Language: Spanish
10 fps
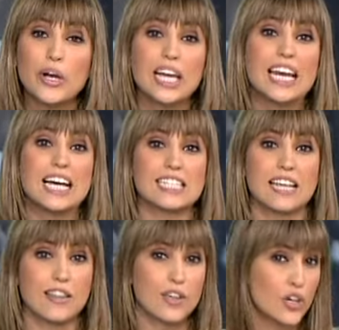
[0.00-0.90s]
que la
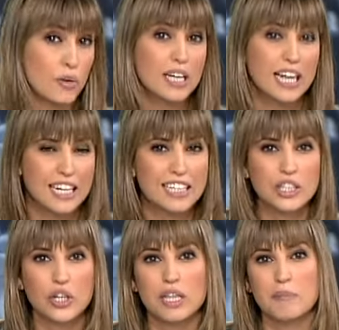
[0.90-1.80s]
sanción obliga al
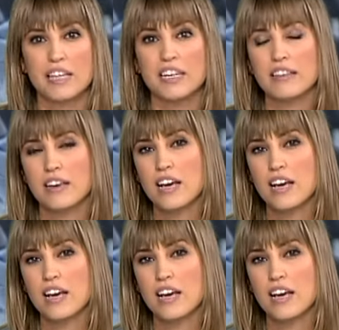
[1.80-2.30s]
Atlético de Madrid